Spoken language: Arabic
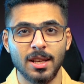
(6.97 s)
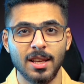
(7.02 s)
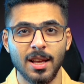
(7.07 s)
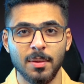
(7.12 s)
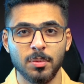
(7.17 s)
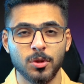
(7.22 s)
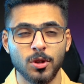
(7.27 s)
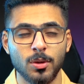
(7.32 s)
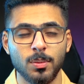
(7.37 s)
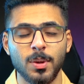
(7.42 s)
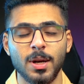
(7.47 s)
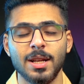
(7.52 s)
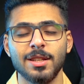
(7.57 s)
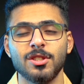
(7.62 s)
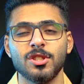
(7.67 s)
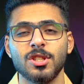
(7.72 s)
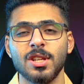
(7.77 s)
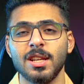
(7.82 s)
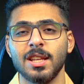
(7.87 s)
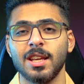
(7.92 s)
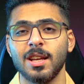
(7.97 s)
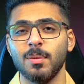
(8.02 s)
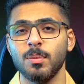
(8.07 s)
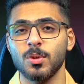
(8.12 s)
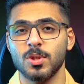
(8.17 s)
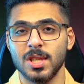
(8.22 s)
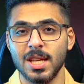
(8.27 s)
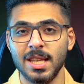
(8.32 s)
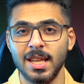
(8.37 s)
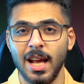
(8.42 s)
اللابتوبات شركه
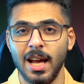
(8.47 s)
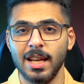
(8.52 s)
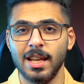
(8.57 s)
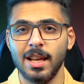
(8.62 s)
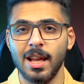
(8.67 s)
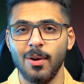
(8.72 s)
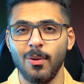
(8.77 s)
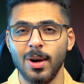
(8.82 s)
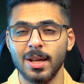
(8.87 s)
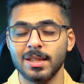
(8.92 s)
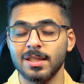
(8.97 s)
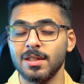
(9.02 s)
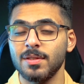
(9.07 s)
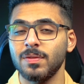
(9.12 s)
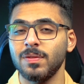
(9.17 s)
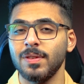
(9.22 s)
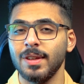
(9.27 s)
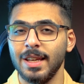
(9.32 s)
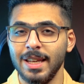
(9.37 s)
مصنعه للهواتف